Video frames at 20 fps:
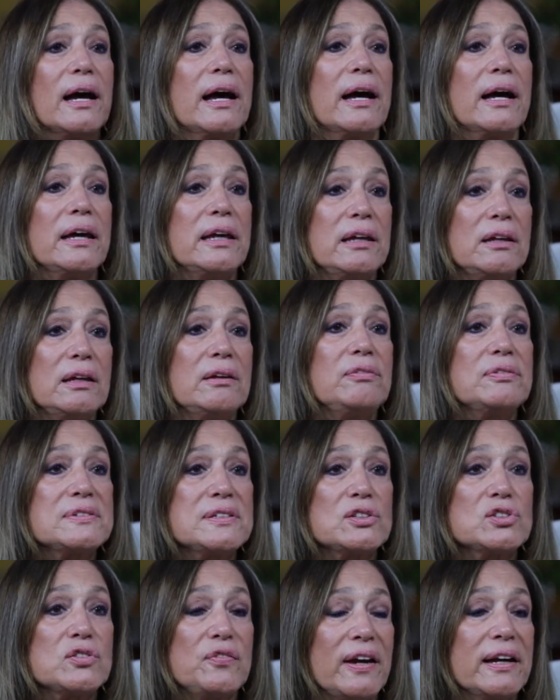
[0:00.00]
Aí,
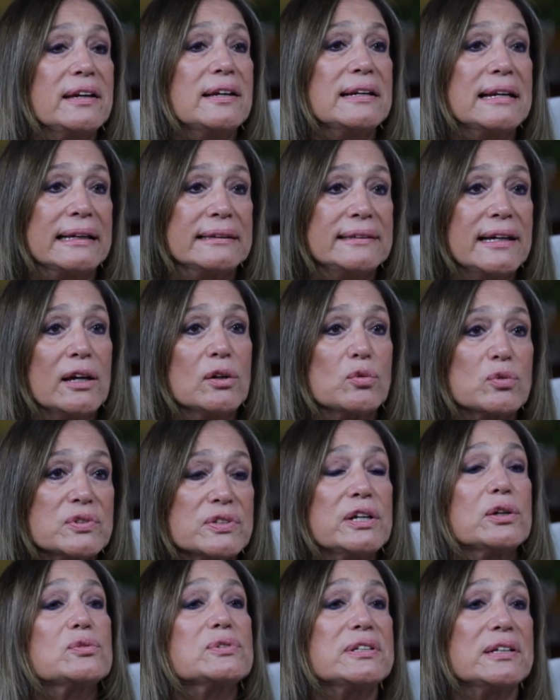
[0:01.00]
se tiver que nadar no
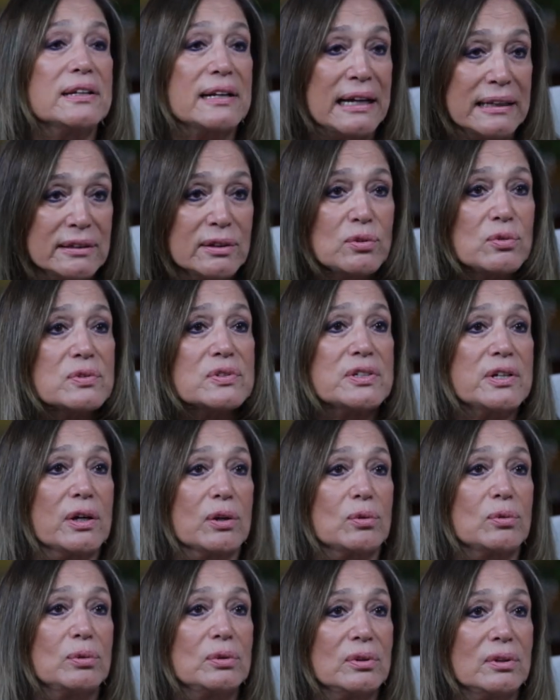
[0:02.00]
seco, você nada no
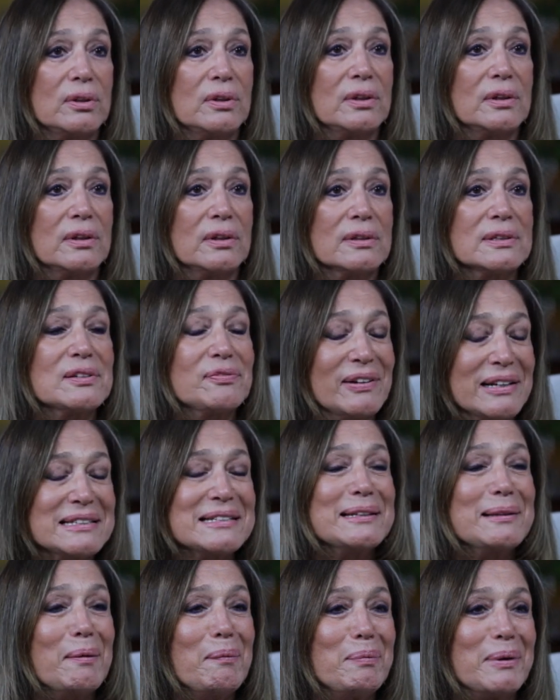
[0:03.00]
seco. Você vai
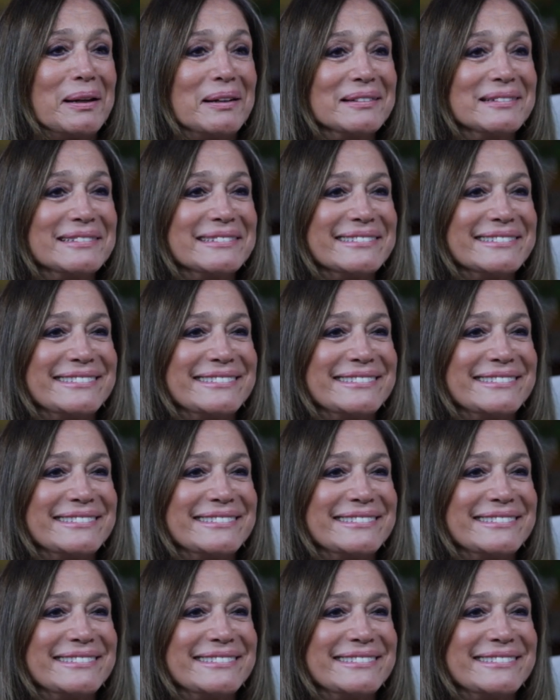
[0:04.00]
se dar bem.